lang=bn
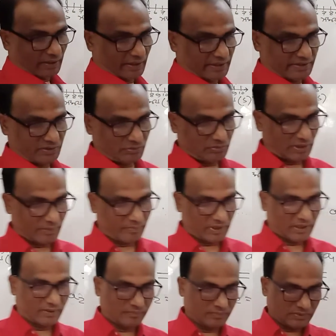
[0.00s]
এ টুটা
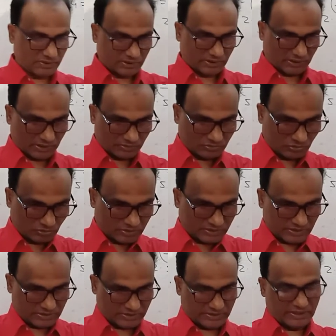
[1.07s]
আমরা
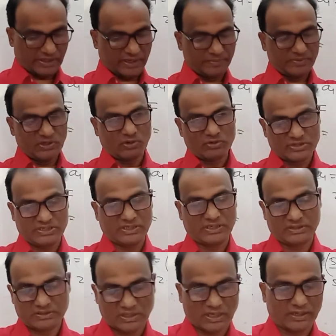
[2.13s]
চলছি যে এবি অংশে
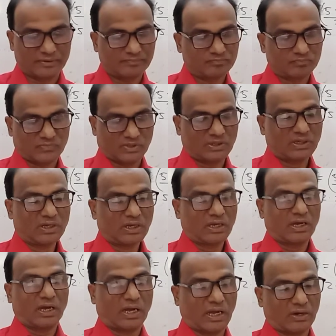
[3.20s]
তার
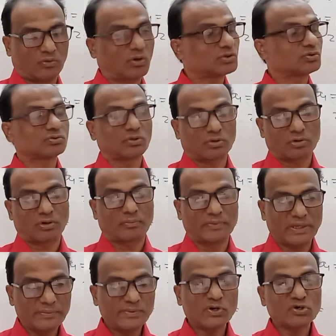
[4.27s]
কত ত্বরণ হবে
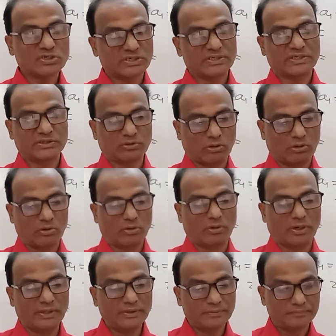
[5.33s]
এবি অংশের কি তরণ
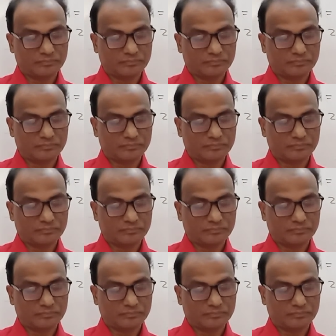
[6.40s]
হয়